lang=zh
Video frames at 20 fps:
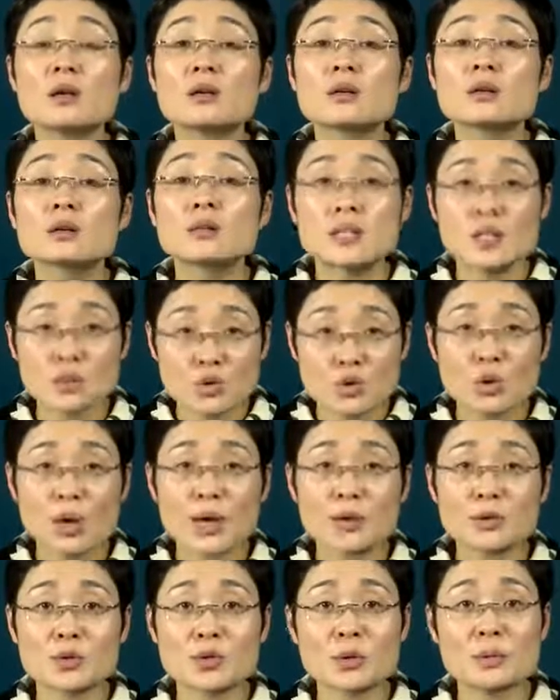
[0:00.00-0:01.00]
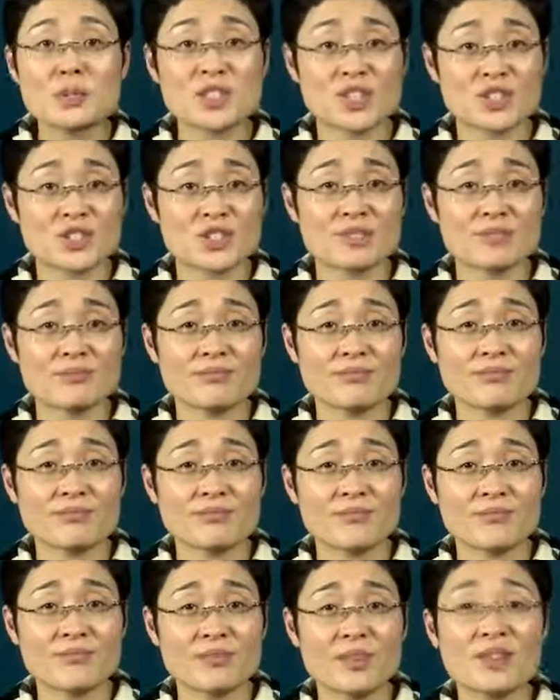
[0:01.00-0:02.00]
这句话同学们写的是，
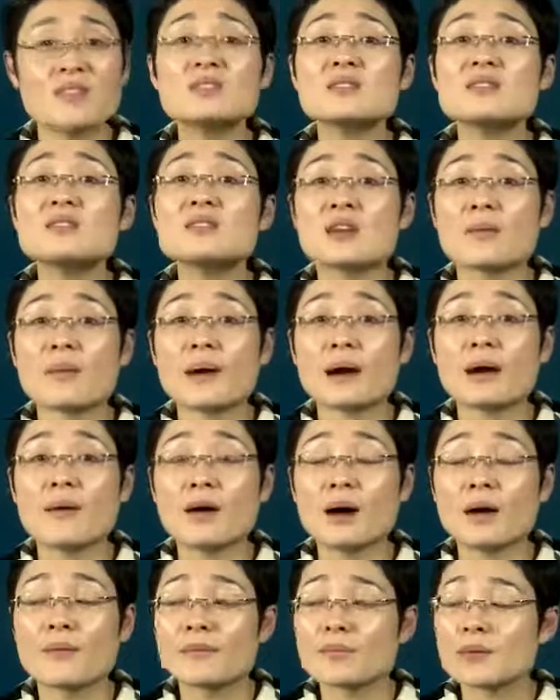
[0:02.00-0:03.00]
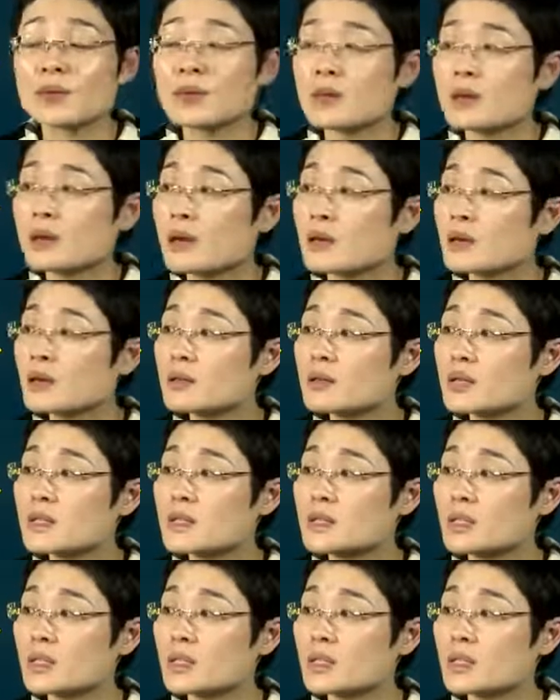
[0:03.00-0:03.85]
你自己写吧，好不好？哎，刚才写